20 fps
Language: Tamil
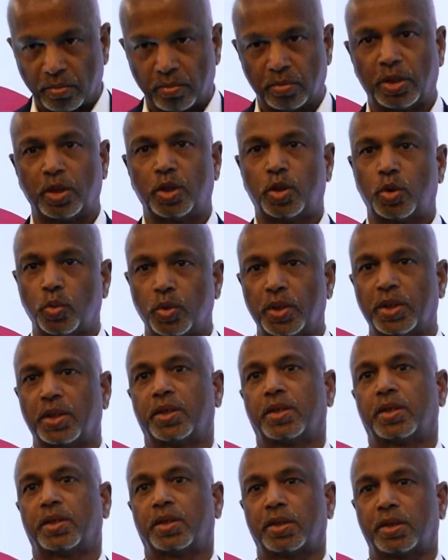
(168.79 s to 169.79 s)
மருத்துவ
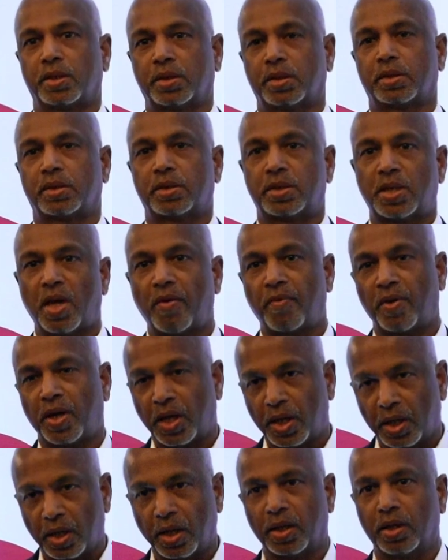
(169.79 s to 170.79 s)

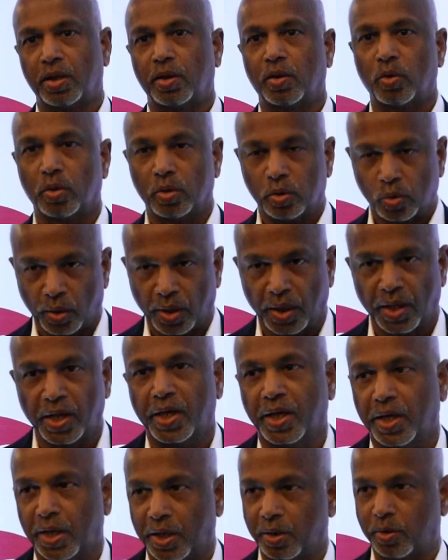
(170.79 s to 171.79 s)
சேவையை தொடங்கி
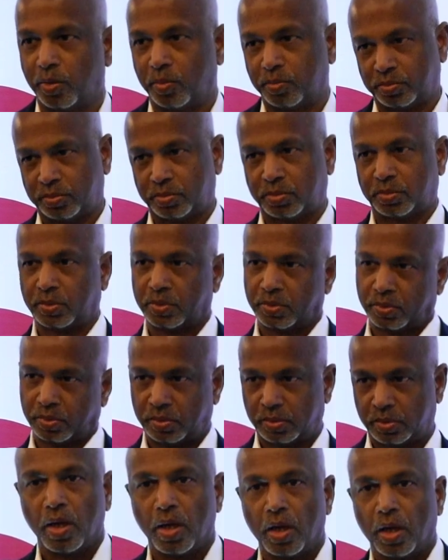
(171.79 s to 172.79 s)
இருக்கிறோம்
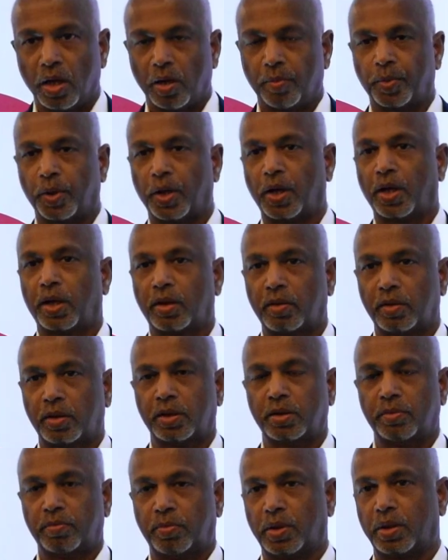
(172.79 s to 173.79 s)
இப்போ நாங்கள்
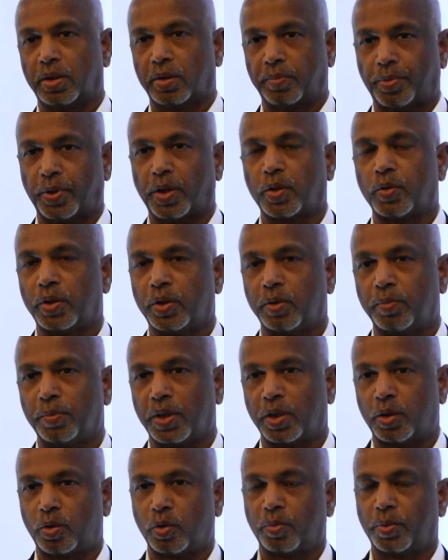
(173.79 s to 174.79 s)
வந்து ம பார்வதி
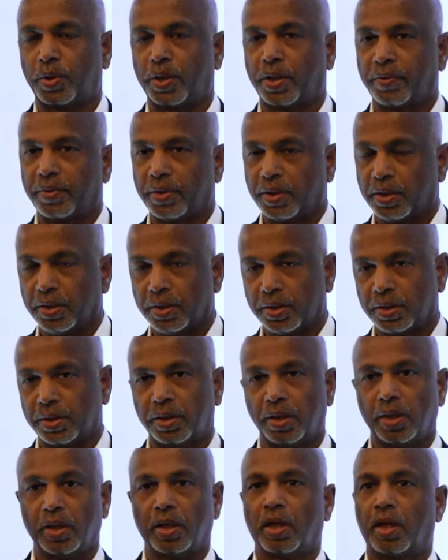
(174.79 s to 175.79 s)
மருத்துவமனை வந்து
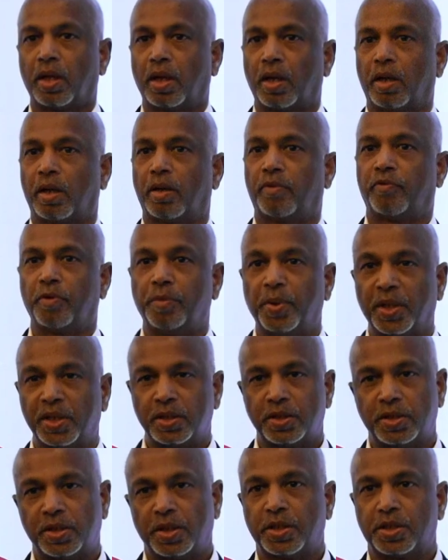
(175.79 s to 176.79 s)

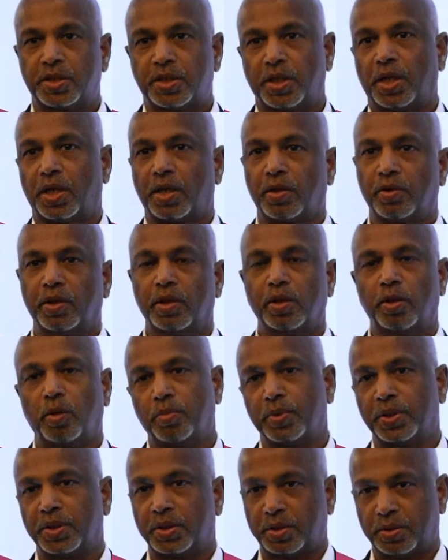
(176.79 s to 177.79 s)
விபத்து சிகிச்சைக்கு வந்து
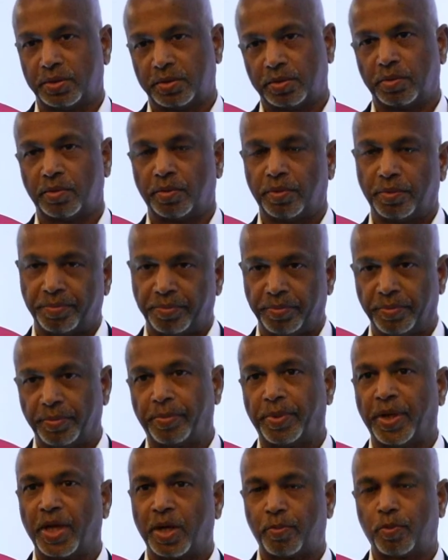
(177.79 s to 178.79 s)
ரொம்ப
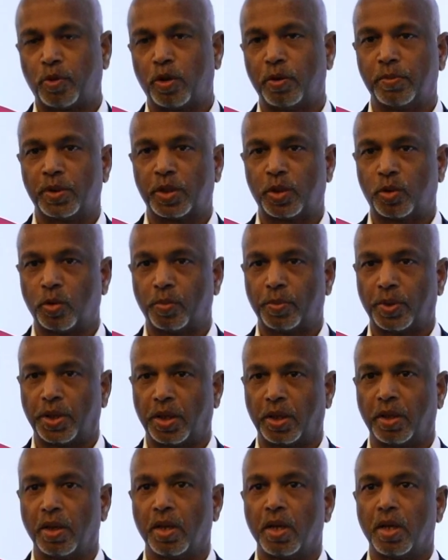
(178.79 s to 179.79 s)
பெயர் போன
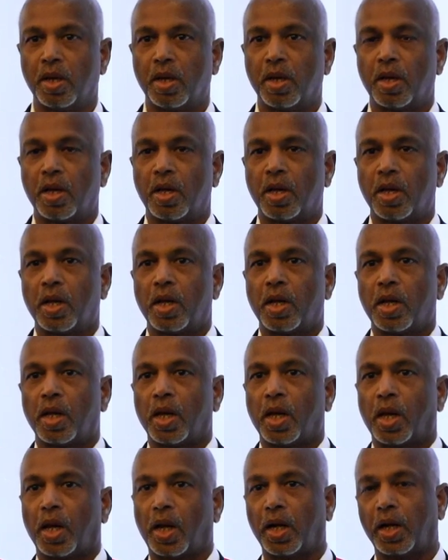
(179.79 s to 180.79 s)
மருத்துவமனை
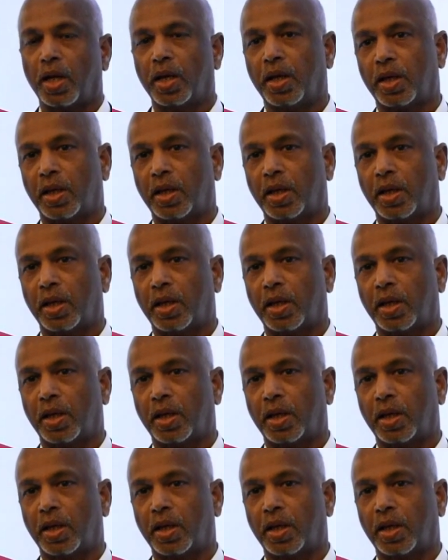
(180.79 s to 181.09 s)
என்ன